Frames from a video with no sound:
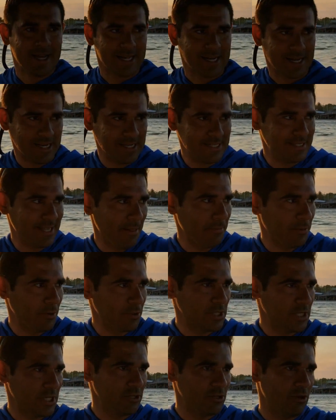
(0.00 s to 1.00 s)
realiza el
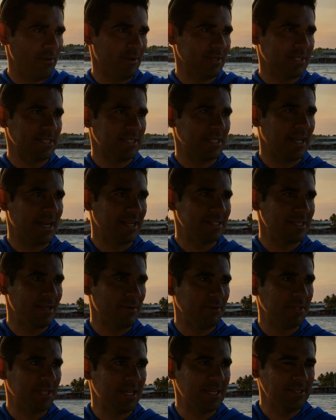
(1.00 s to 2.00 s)
proceso de abastecer las
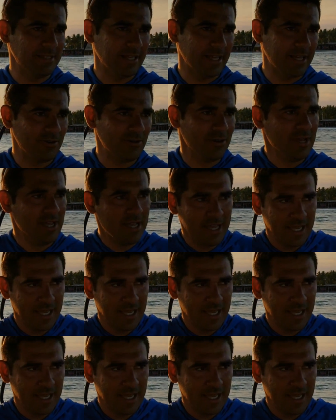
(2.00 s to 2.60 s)
aguas del estero